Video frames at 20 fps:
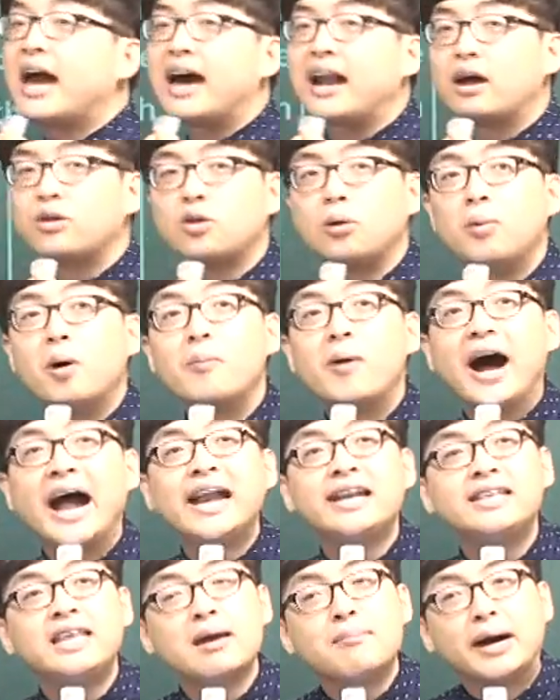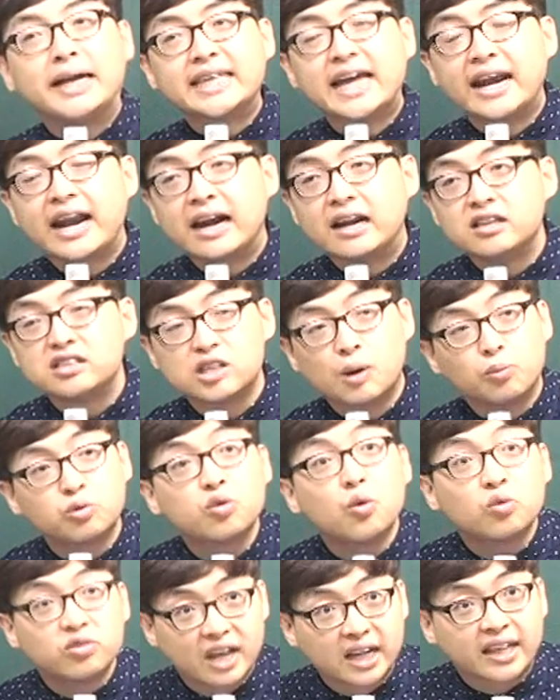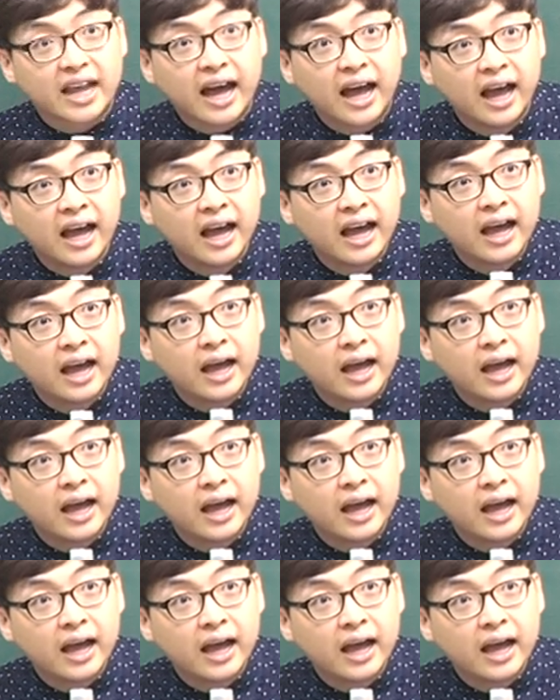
게 알아도 뭐 뭐 할 때마다라는 접속사다.